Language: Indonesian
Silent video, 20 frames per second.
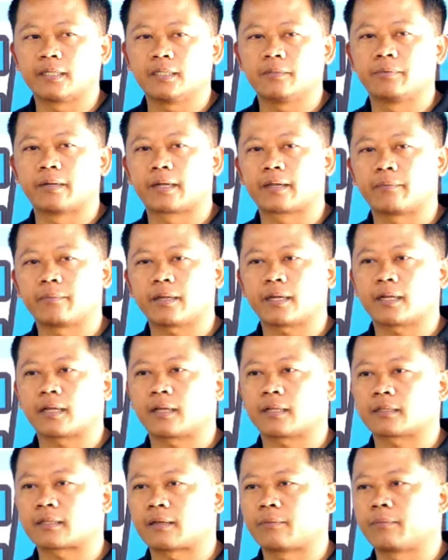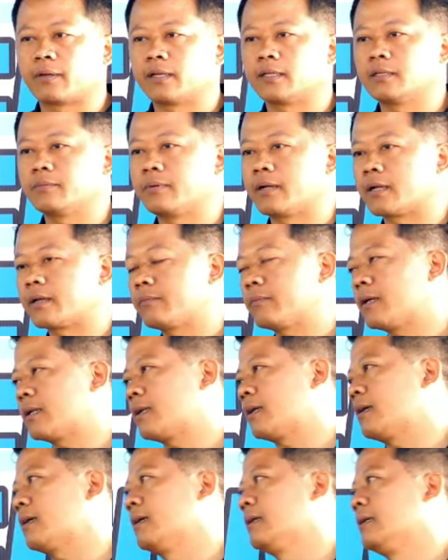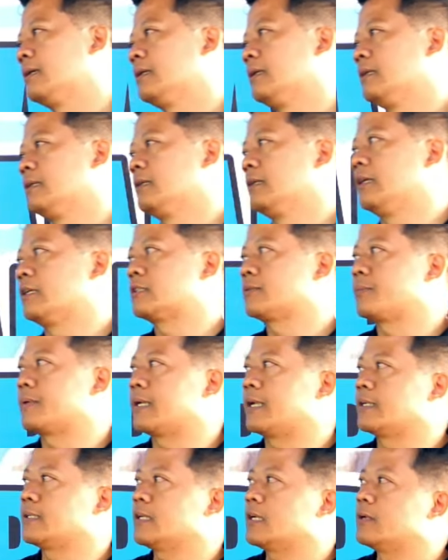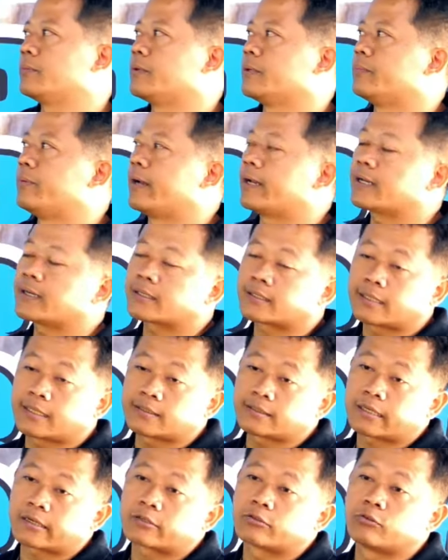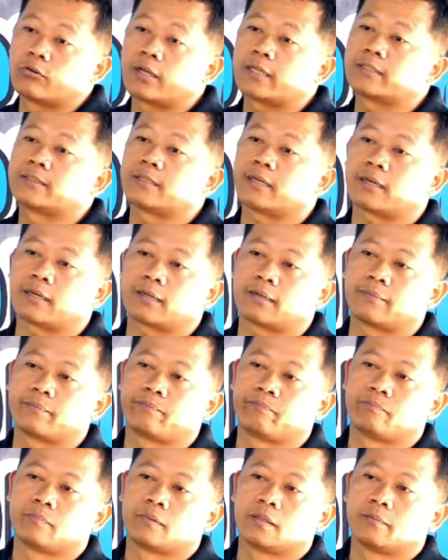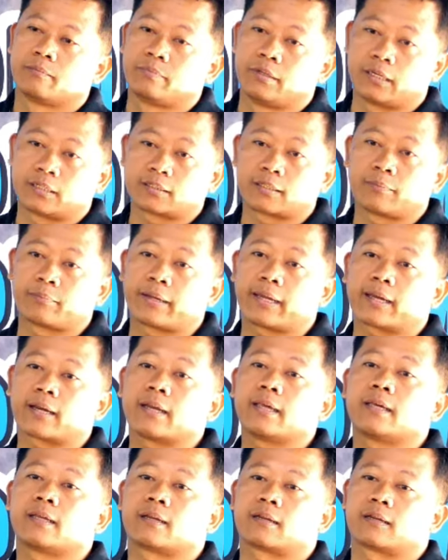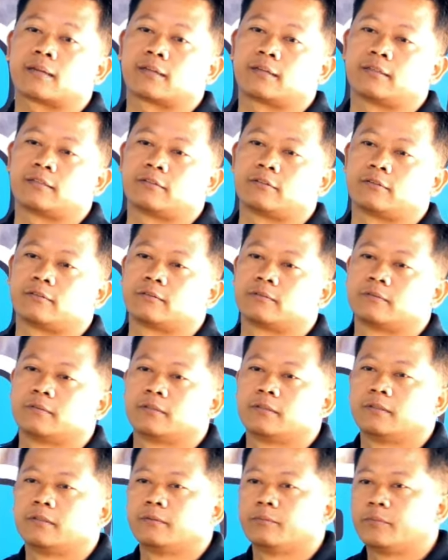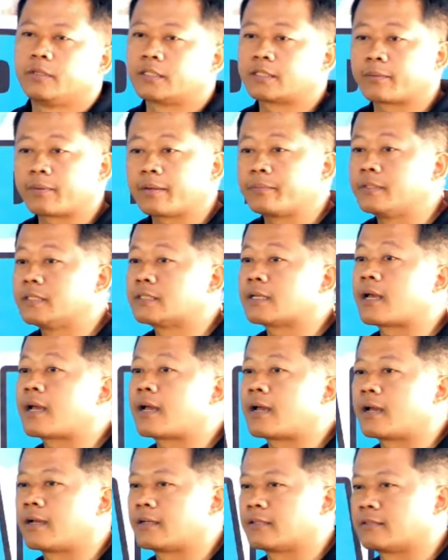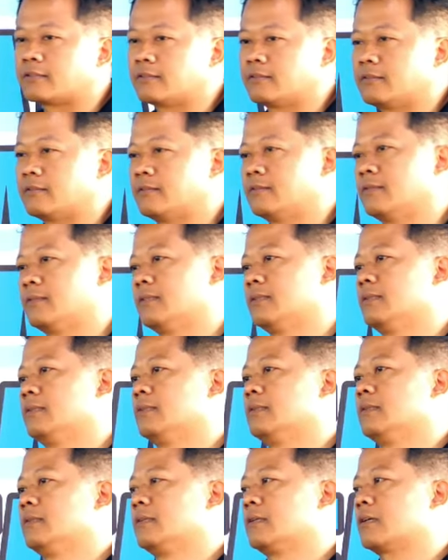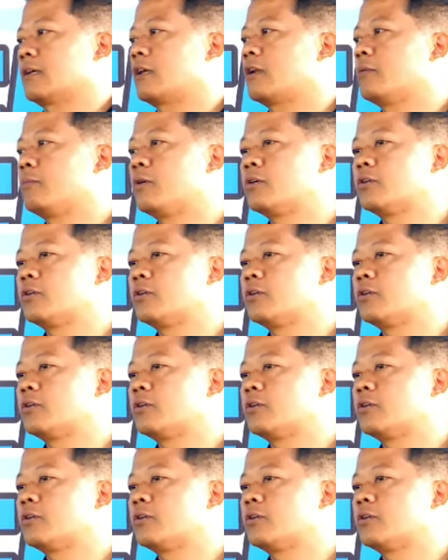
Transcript: ini bagaimana? Tambah ini bagaimana? Ya sebenarnya lebih baik ke dasar dulu aja. Biar sampai clear gitu. Biar sampai bisa gitu. Kalau mau